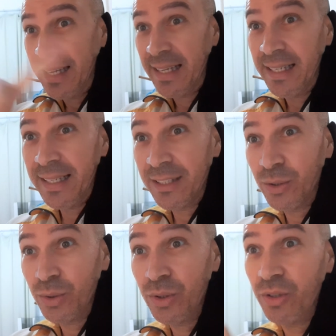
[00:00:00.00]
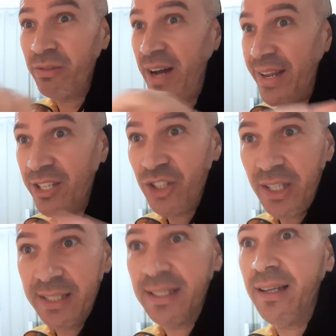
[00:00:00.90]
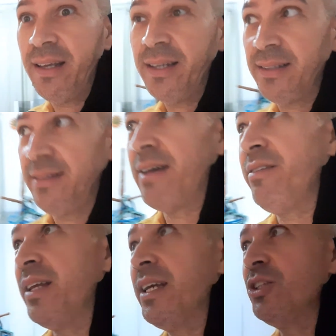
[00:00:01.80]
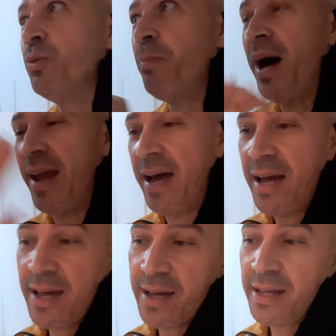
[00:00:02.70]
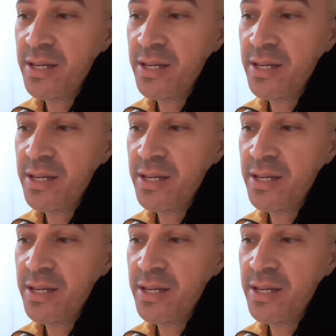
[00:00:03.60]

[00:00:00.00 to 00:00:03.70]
liga tudo. Dou várias dicas aí, quem tá vindo aí do Pará,